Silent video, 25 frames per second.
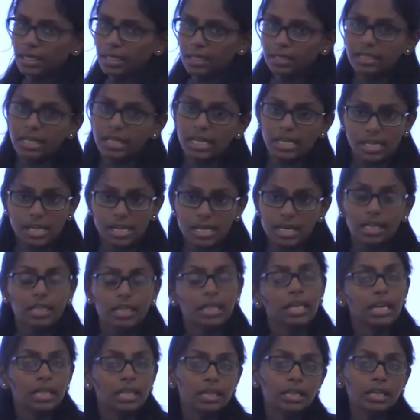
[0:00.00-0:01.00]
தேதின்றது
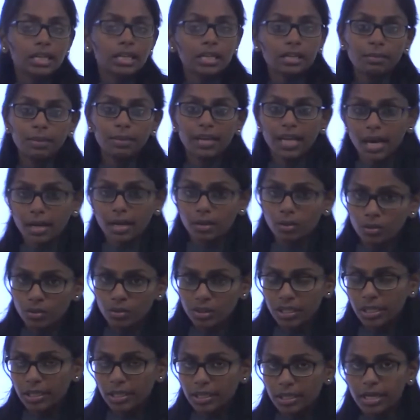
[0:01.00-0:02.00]
எந்த கிழமையா
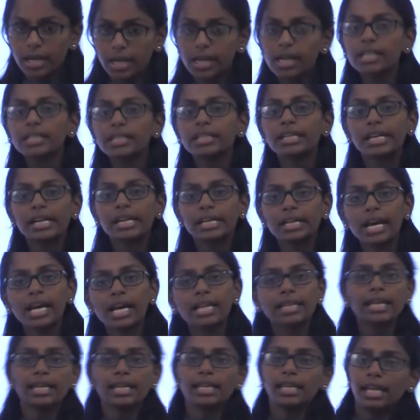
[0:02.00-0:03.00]
இருக்கும்னு கேட்டிருக்காங்க அதுக்கு
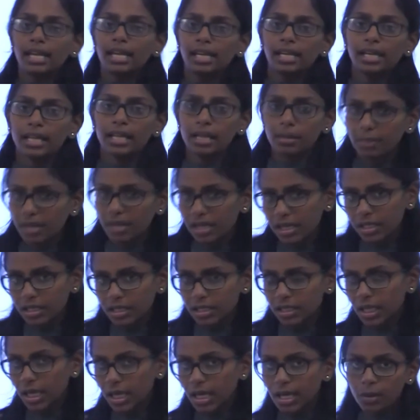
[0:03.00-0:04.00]
எட்டாம் தேதி என்ன கிழமைன்னு
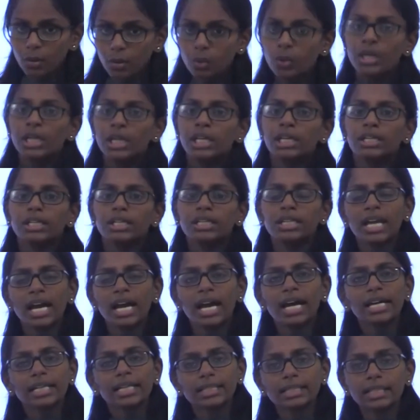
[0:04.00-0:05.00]
எனக்கு தெரியணும்
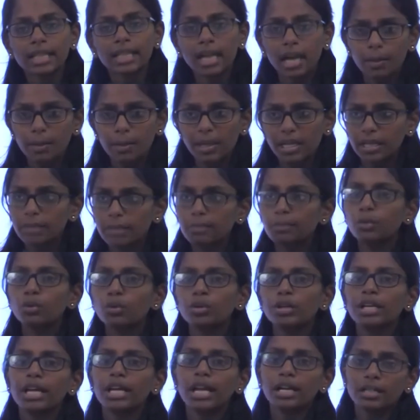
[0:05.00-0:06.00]
ஞாயிற்றுக்கிழமைக்கு
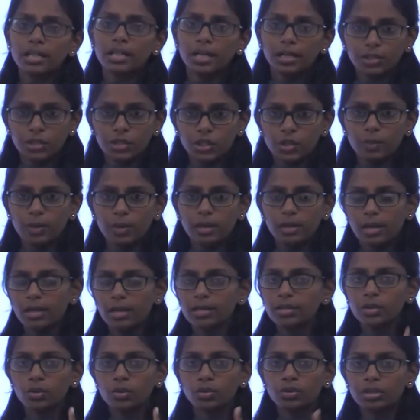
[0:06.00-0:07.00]
மூணு நாள் கழிச்சு வருதான்
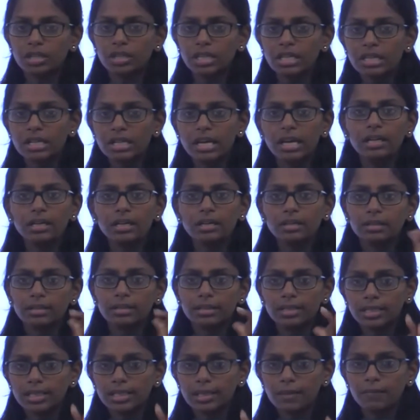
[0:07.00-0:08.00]
ஸோ திங்கள்
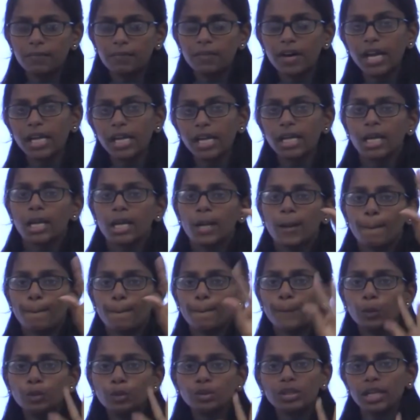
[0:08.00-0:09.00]
செவ்வாய்
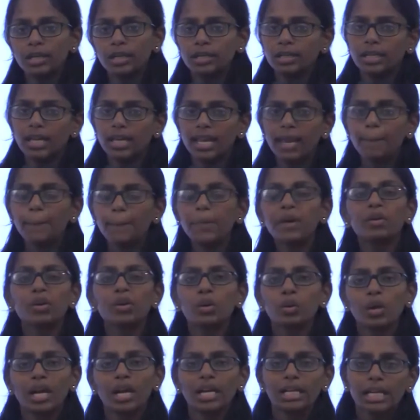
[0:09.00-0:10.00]
புதன் எப்ப
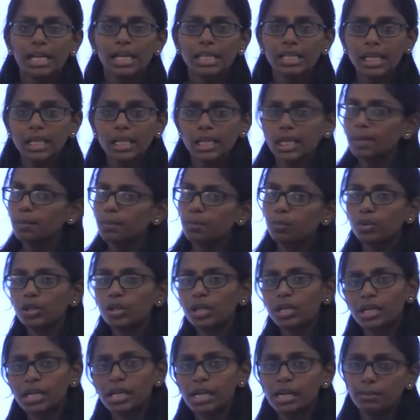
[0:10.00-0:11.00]
வரும் எட்டாம் தேதி
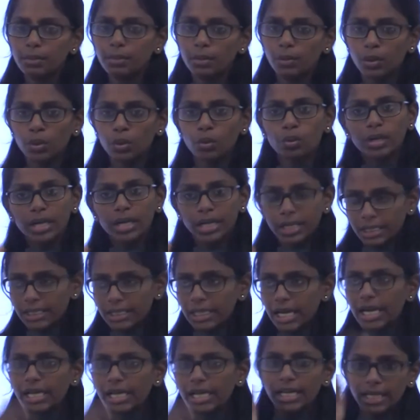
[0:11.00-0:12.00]
புதன் கிழமை வரும்
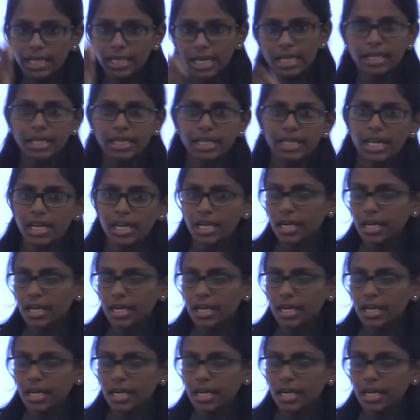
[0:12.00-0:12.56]
கரெக்டா எட்டாம் தேதி என்ன